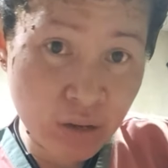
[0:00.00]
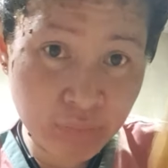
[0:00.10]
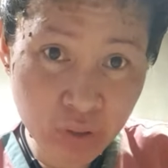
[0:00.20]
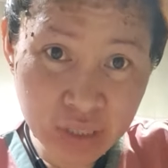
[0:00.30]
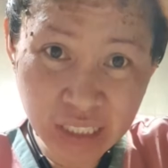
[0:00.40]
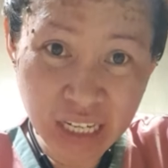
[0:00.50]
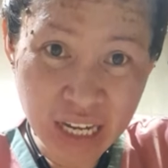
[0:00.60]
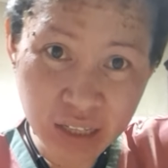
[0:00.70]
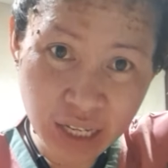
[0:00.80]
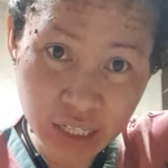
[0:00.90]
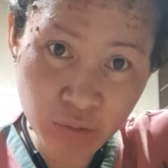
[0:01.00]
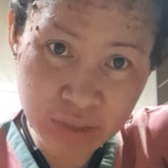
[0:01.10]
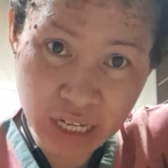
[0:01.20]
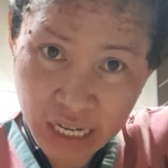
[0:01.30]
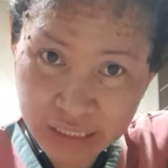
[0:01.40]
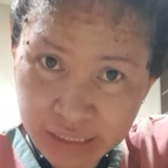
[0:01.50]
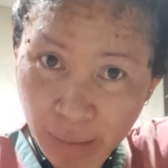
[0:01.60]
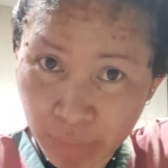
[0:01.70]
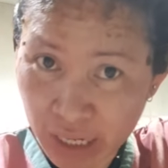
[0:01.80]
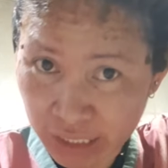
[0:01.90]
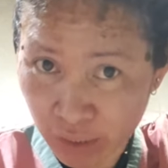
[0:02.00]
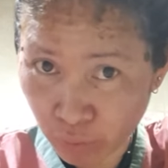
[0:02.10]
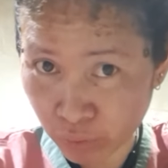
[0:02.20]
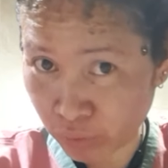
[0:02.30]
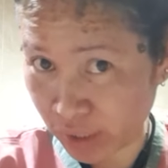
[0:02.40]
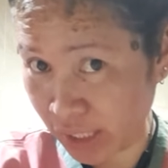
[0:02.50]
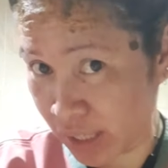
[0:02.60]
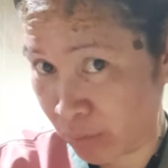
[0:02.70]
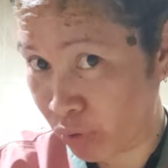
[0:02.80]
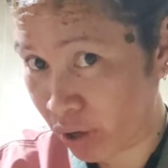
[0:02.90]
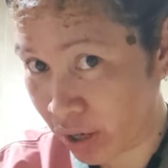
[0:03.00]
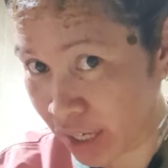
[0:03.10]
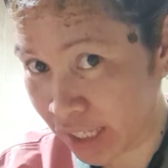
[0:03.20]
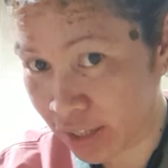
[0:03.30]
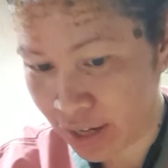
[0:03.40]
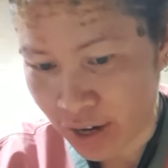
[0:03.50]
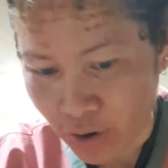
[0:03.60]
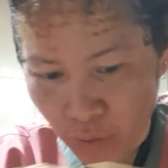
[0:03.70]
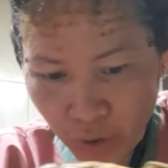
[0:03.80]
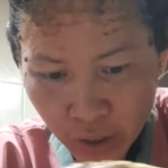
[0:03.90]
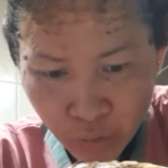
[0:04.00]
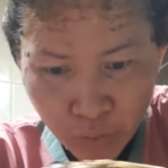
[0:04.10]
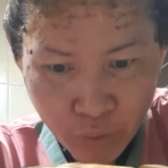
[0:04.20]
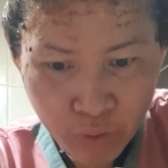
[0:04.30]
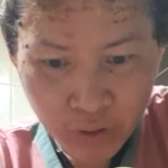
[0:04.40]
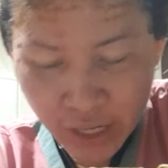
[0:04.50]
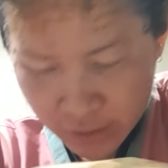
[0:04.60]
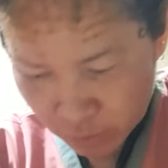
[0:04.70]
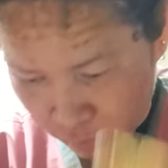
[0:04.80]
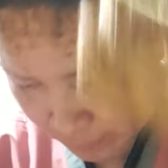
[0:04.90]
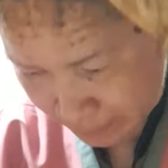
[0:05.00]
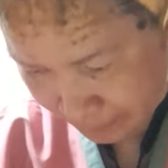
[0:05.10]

pero sige lang kay yung sila tambal lagi daw kuno ni na mo kana kung buhok guys so